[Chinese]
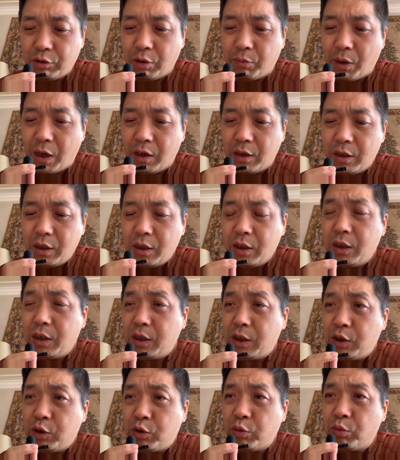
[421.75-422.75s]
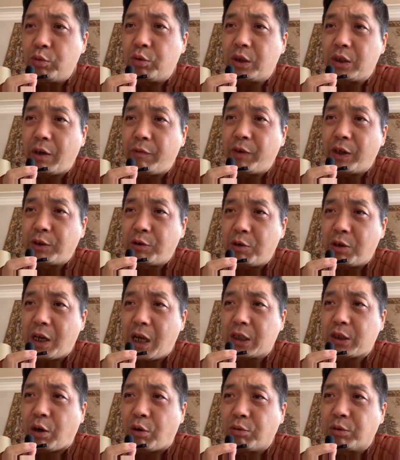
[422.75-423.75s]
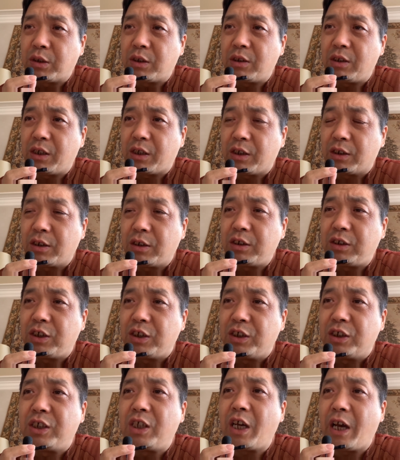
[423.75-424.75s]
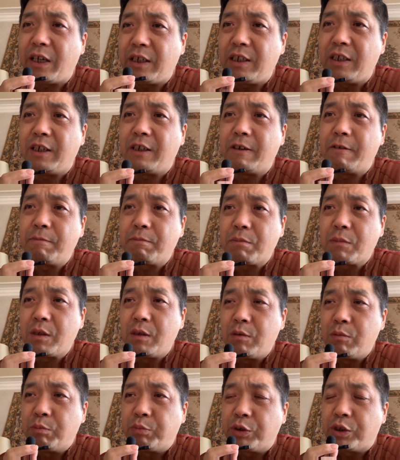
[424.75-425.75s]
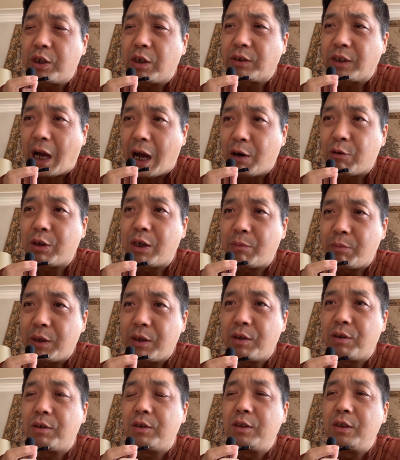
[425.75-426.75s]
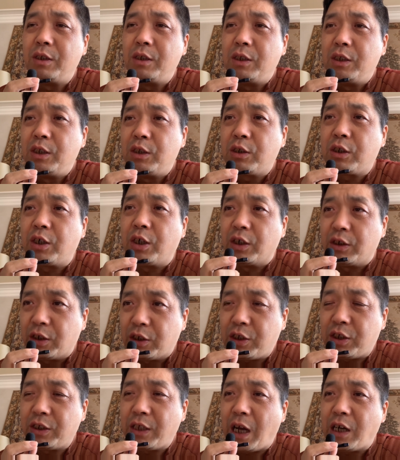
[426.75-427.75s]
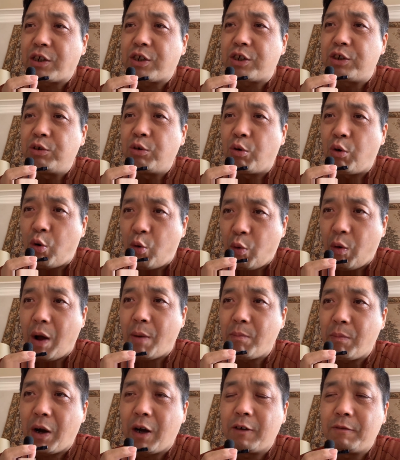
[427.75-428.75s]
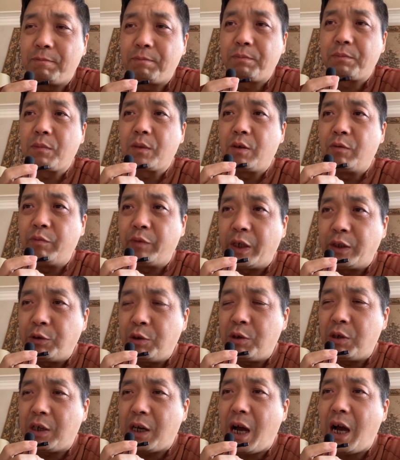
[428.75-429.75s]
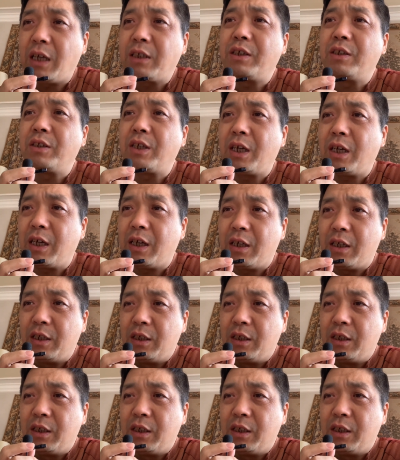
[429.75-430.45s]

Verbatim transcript: 吧？中国在委内瑞拉投资了可能几千亿，不知道拿回来没有，可能是拿石油换吧。委内瑞拉现在